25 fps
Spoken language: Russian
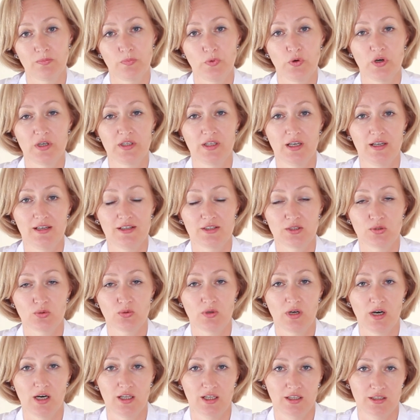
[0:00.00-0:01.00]
по анализу
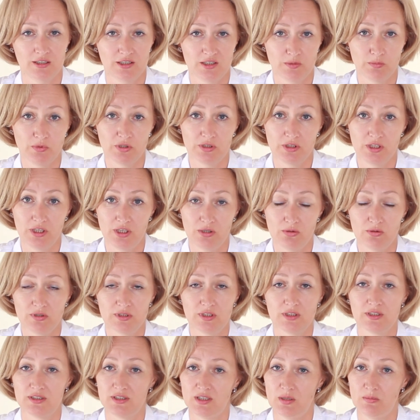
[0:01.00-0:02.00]
кала бактериоз
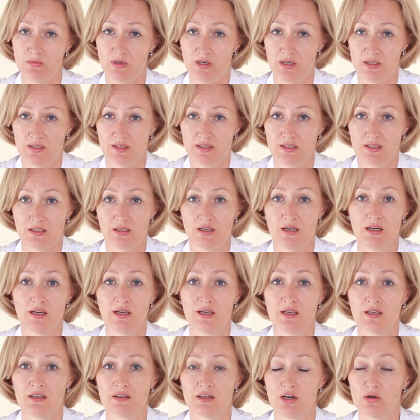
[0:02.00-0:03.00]
разобраться –
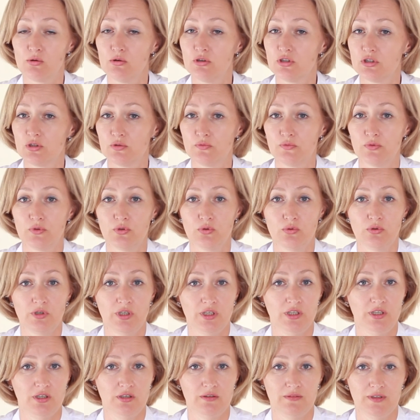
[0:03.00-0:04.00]
какой же флоры
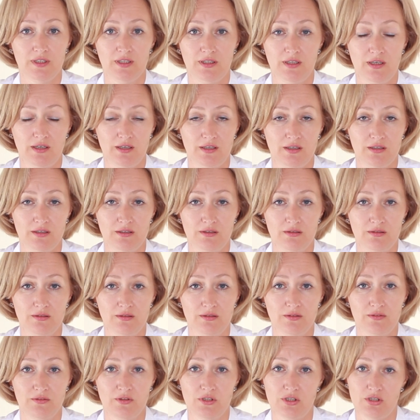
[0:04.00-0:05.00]
не хватает
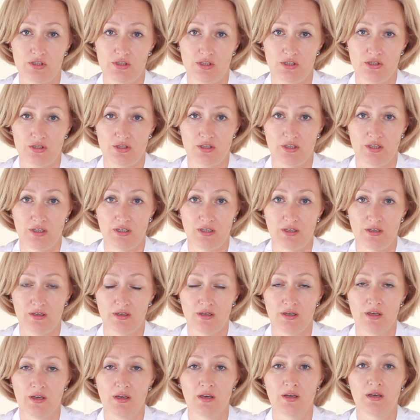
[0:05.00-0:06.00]
в кишечнике,
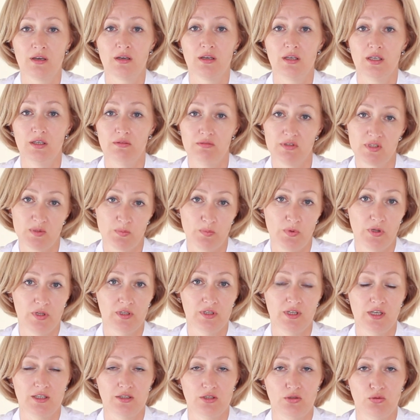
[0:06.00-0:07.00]
и
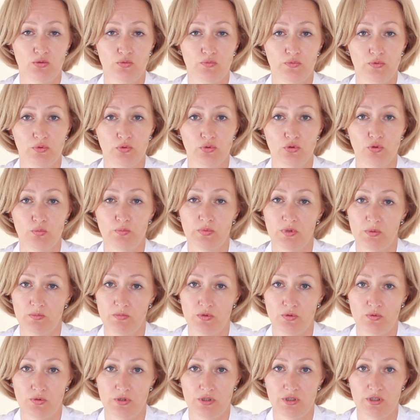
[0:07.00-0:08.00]
восполнять эту флору
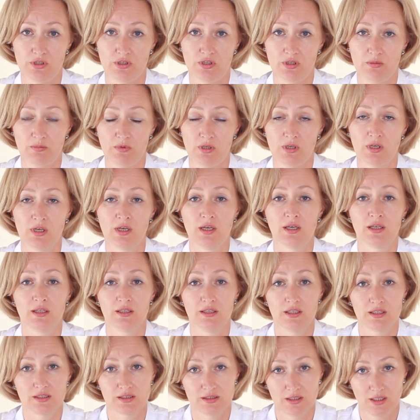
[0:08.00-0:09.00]
пробиотиками
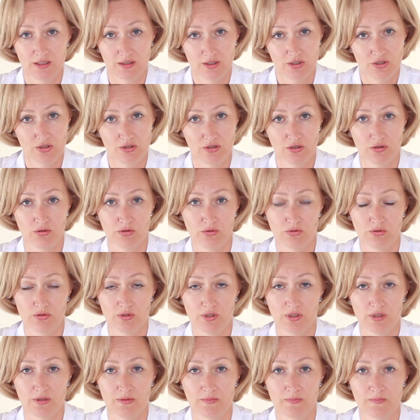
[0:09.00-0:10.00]
достаточно
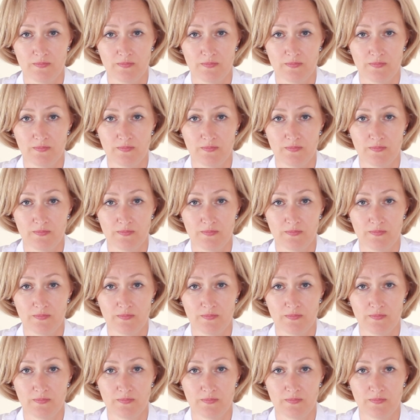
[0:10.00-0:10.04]
долго.